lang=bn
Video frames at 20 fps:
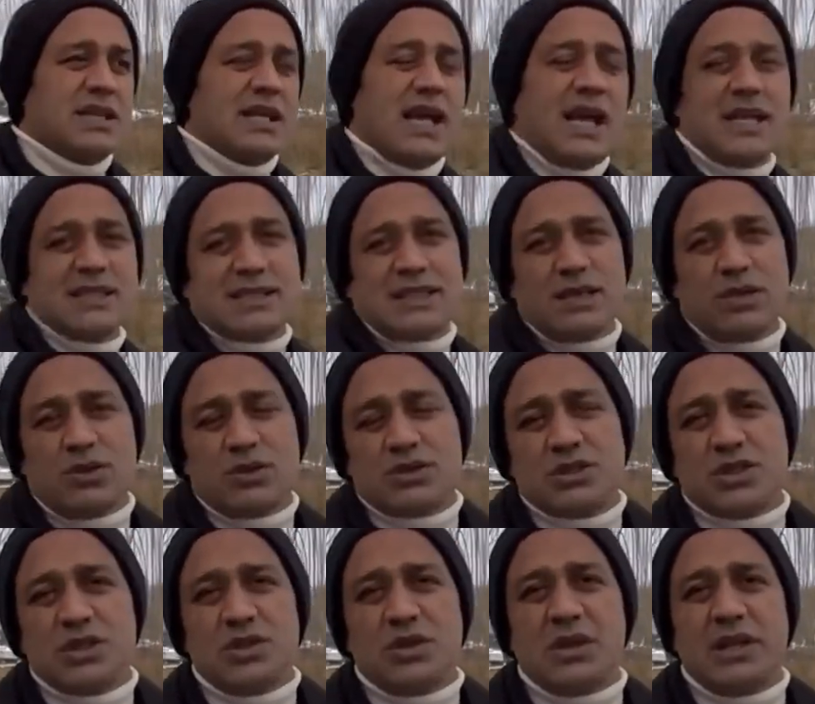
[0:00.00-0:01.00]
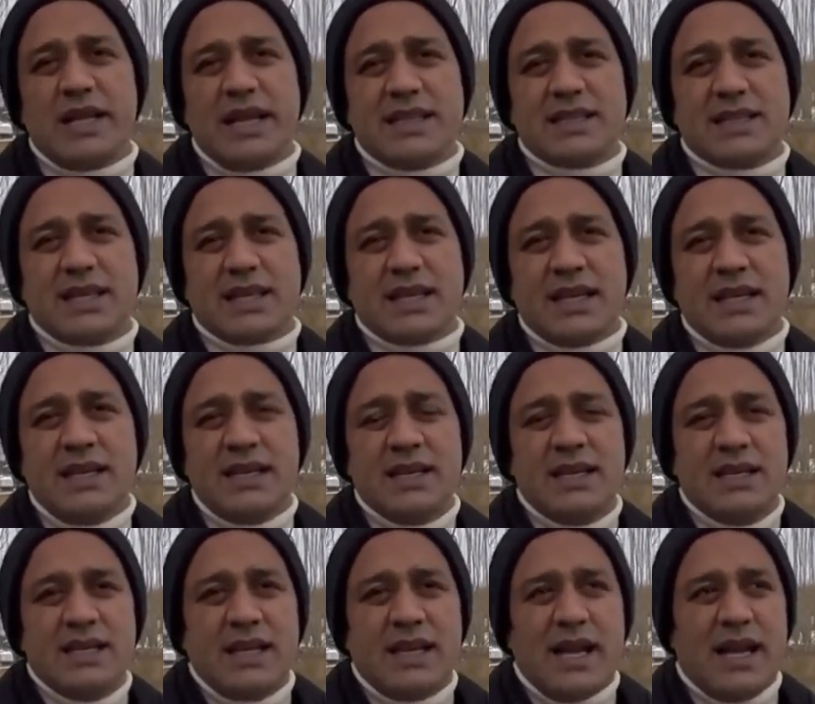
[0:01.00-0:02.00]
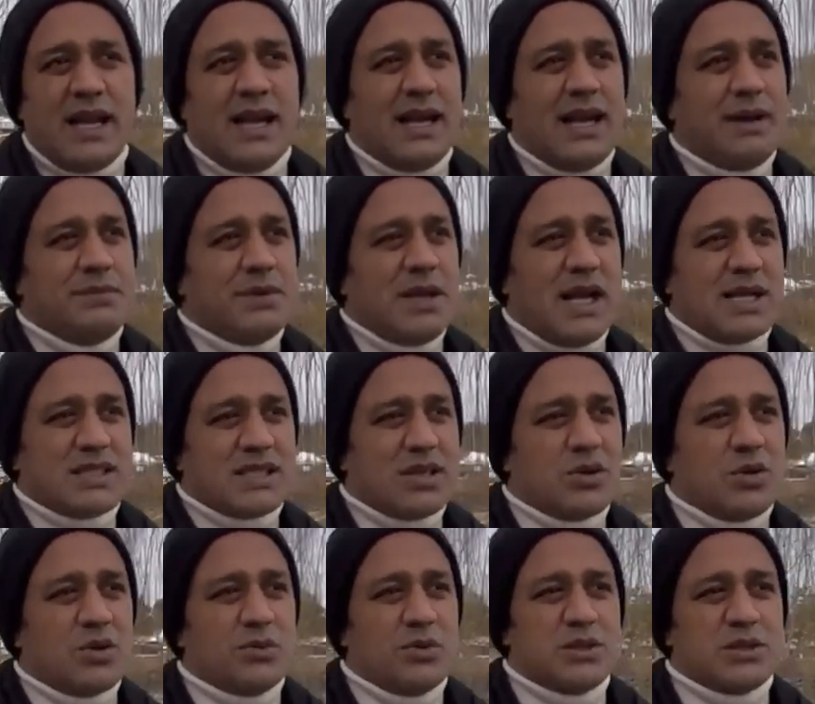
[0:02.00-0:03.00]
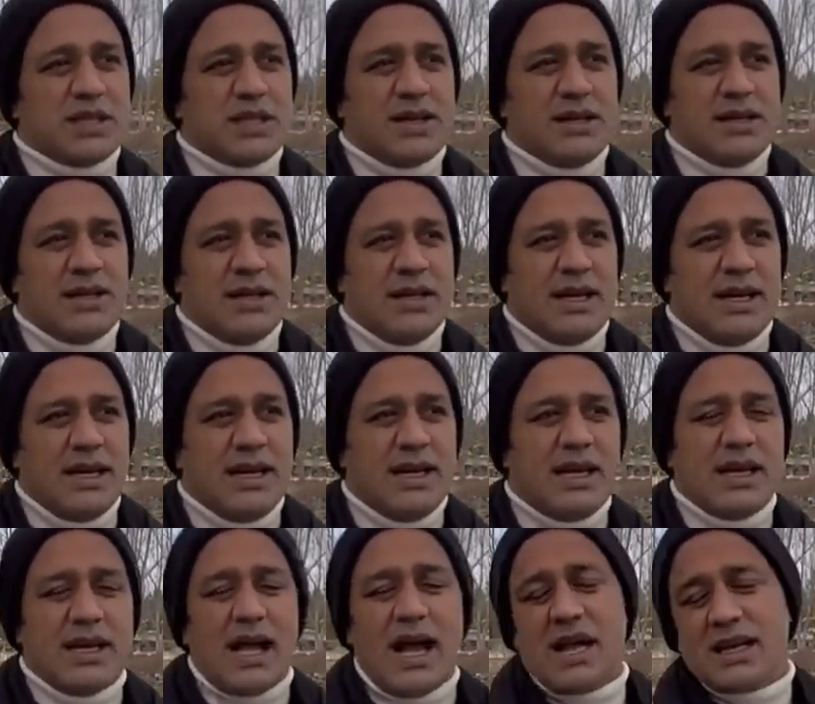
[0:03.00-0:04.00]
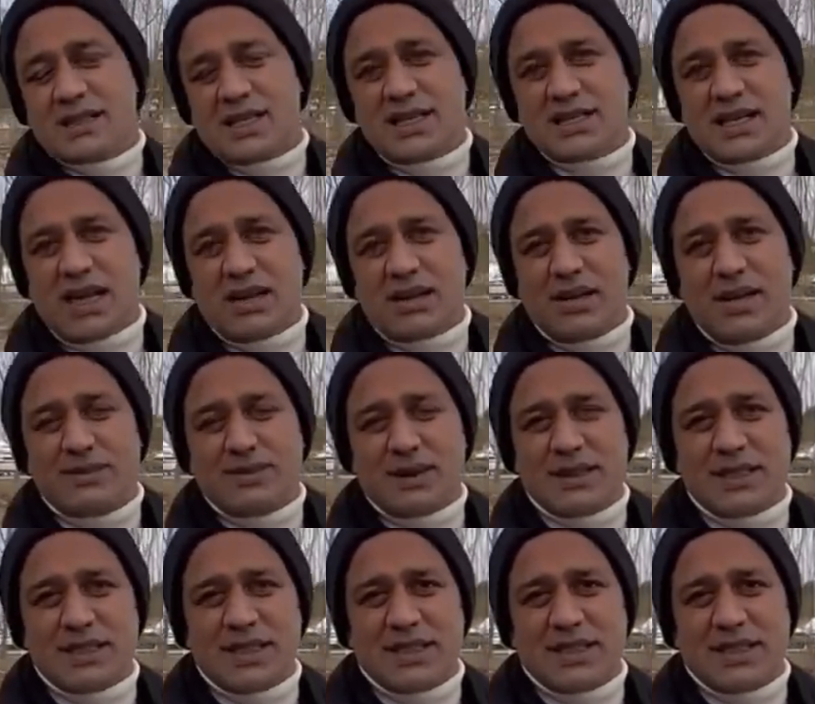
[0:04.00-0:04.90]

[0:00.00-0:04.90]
গিয়ে আজকের অন্টেরিও লেক থেকে আমি আশা করব যে আসার কারণে আপনাদেরকে